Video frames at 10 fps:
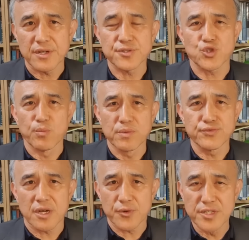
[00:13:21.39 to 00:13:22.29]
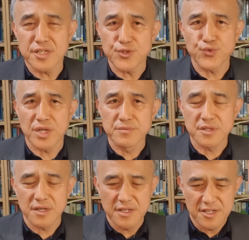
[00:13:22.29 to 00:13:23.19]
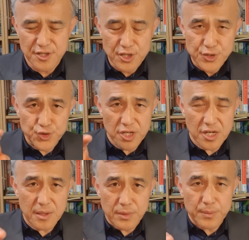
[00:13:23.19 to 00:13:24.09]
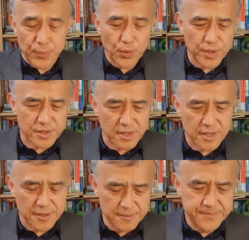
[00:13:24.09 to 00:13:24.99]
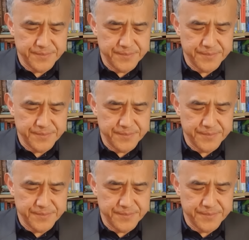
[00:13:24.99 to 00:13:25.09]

그래서 정보부대가 굉장히 중요합니다. 쫙 보고 있다가